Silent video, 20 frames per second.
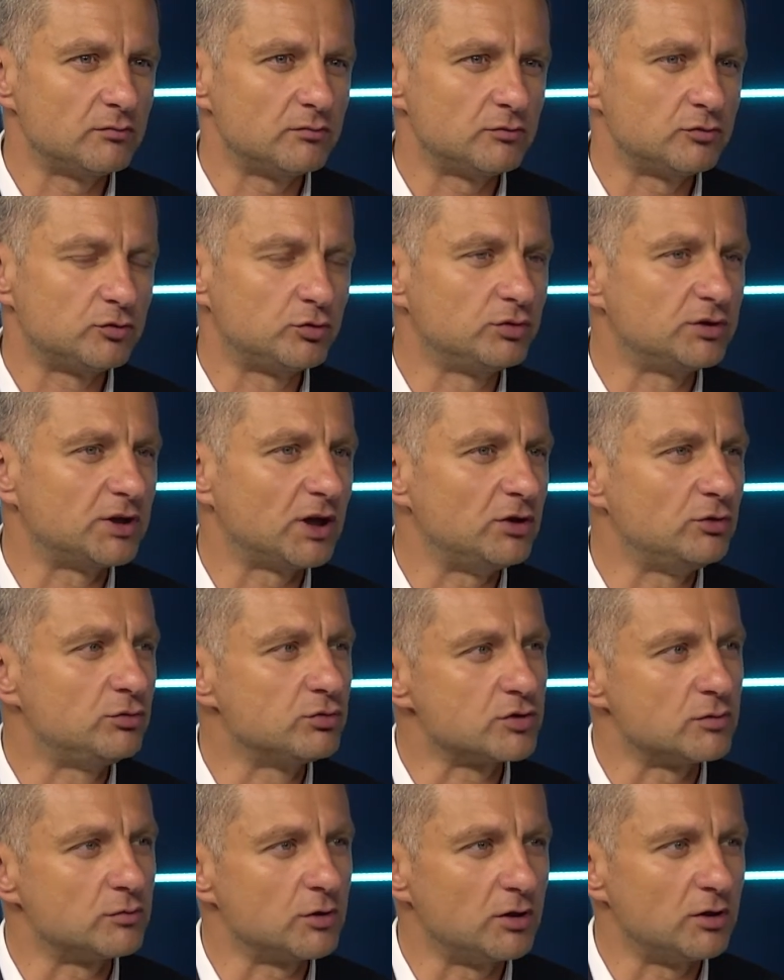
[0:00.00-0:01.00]
tutaj
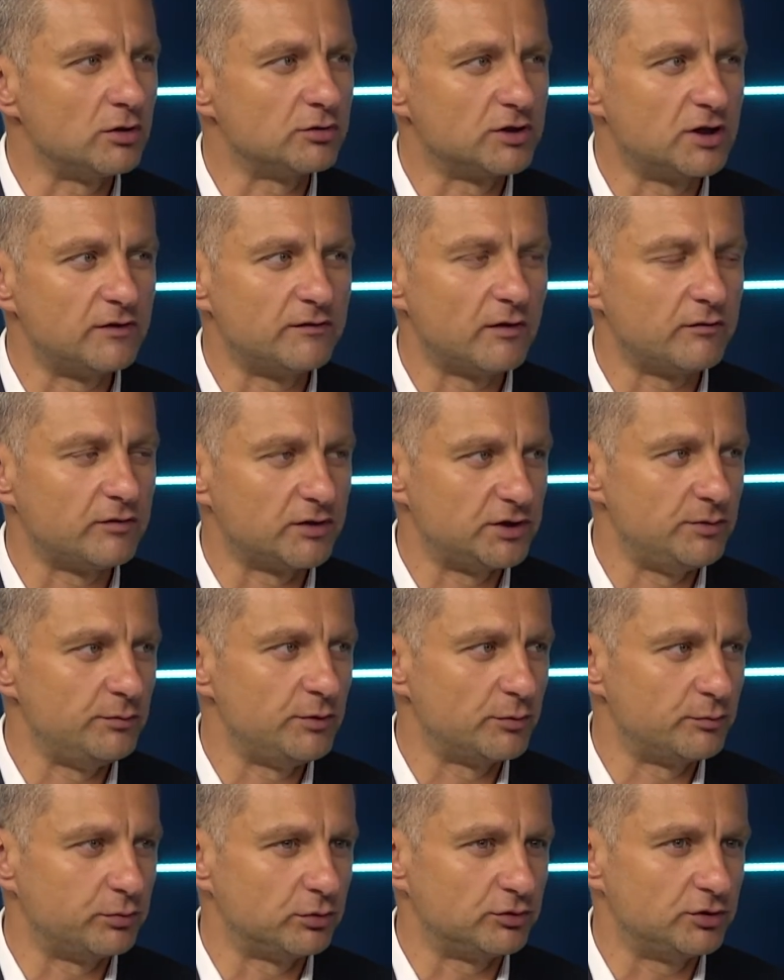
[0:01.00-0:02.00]
dużą rolę odgrywa
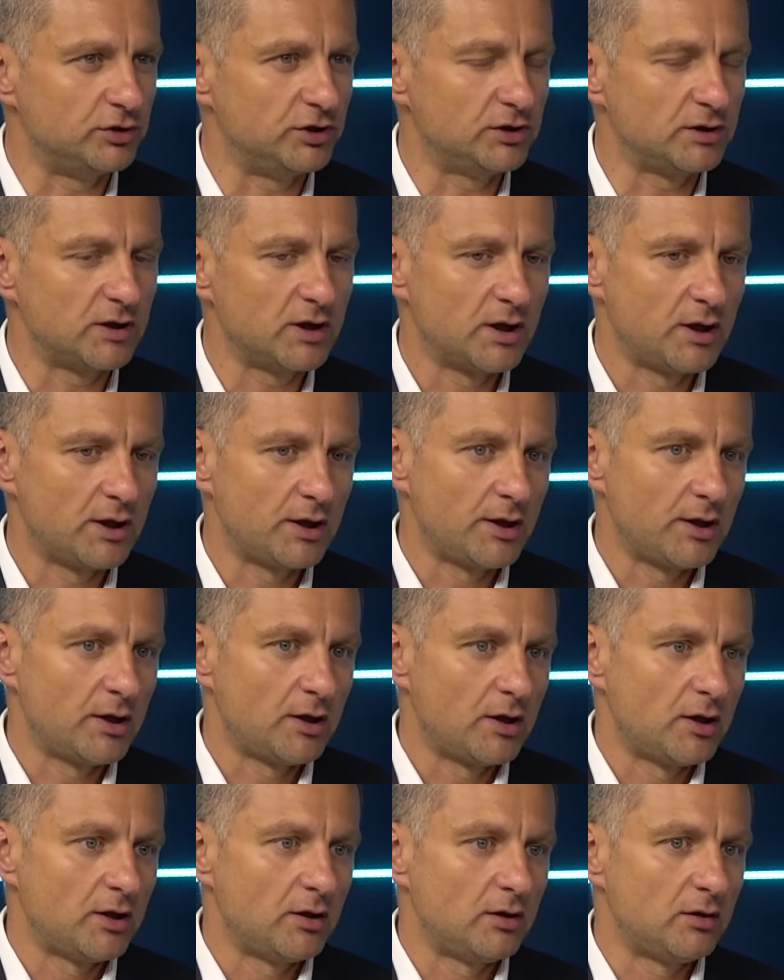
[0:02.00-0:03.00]
Władimir Putin.
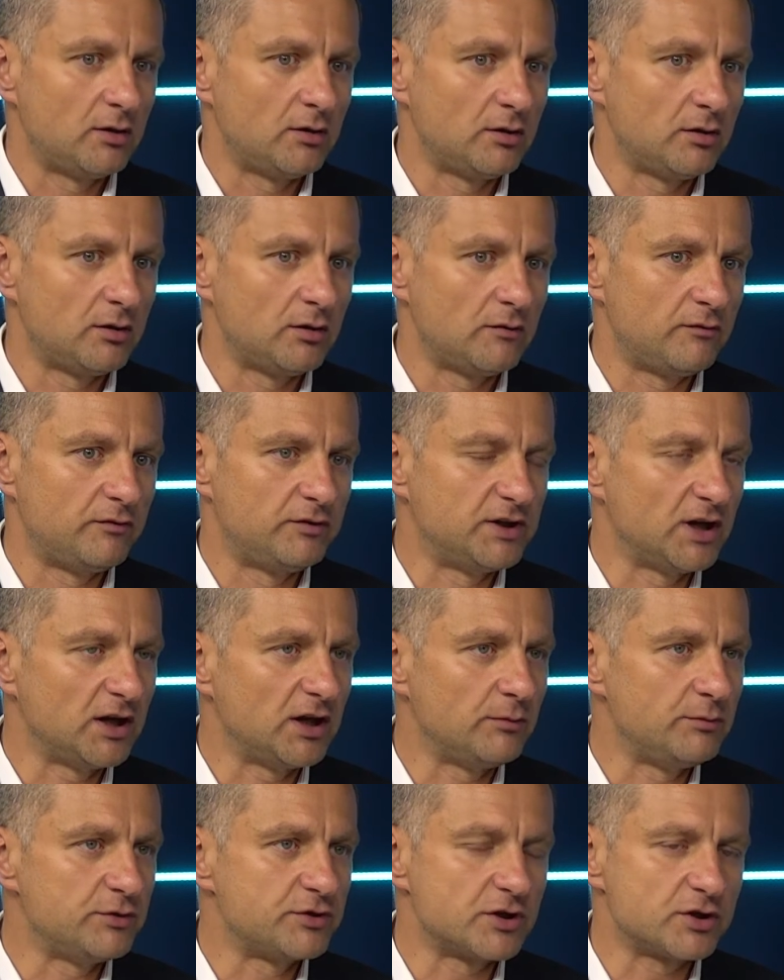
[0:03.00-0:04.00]
E,
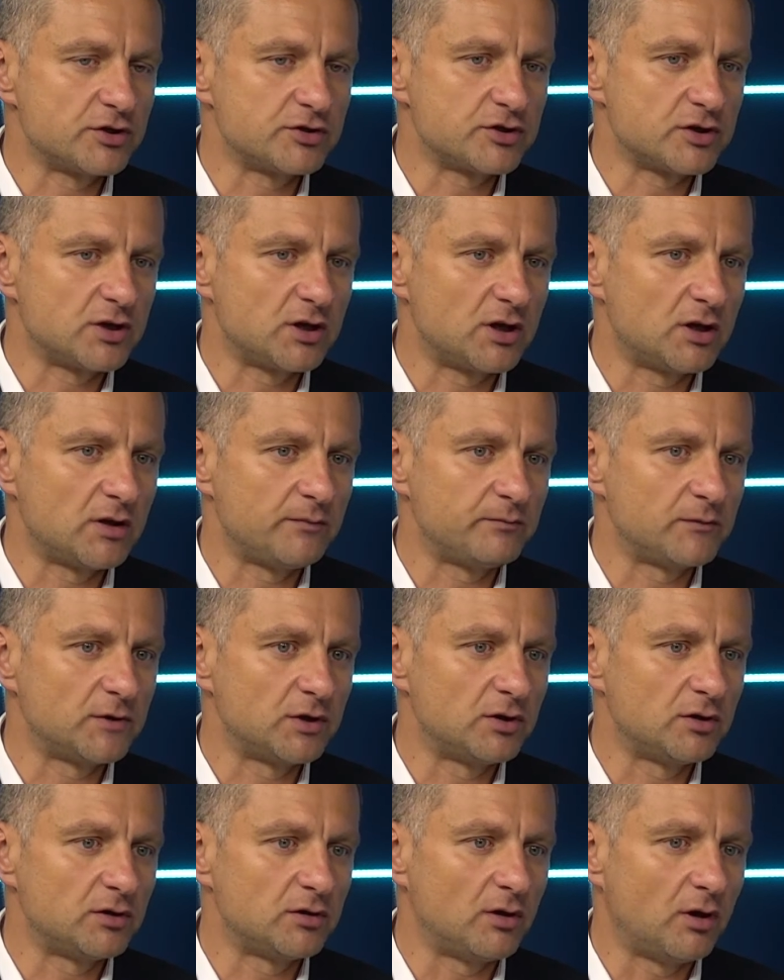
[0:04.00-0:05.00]
wydaje mi się, że
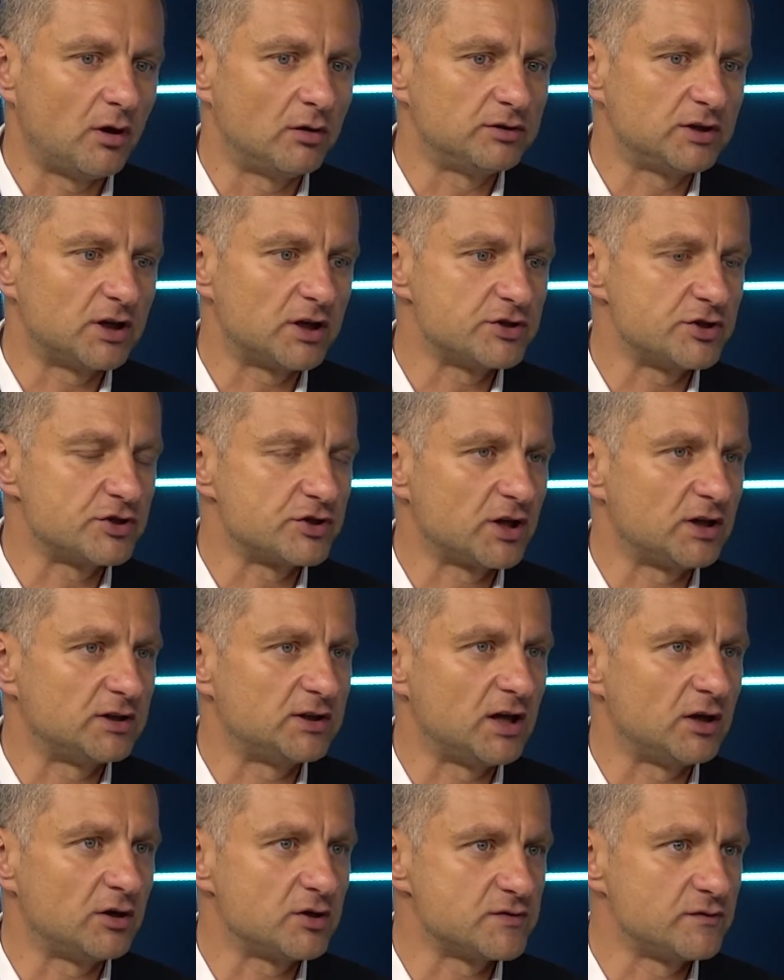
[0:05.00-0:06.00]
on na razie czeka
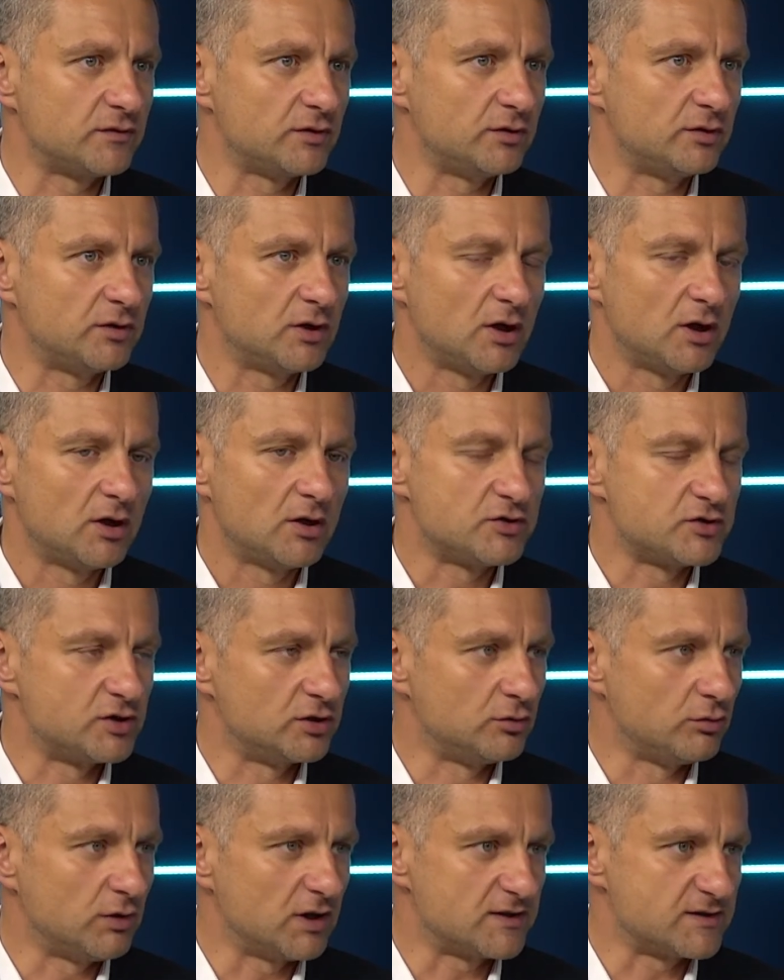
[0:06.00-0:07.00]
na rozwój
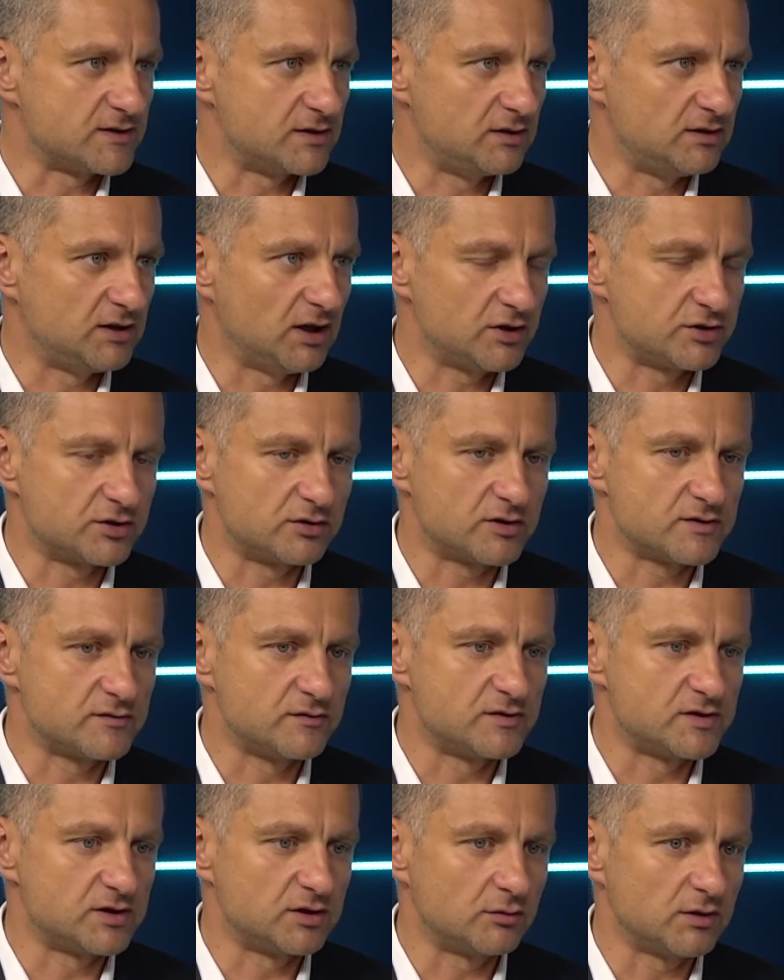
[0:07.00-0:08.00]
sytuacji, dalszy
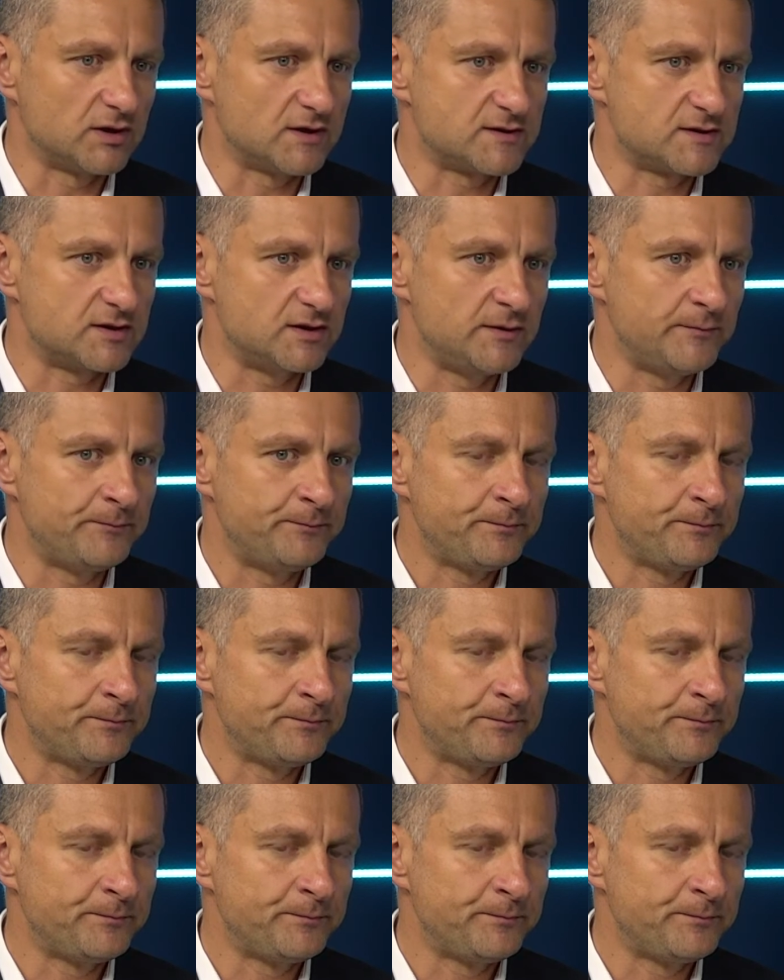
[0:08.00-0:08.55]
rozwój sytuacji.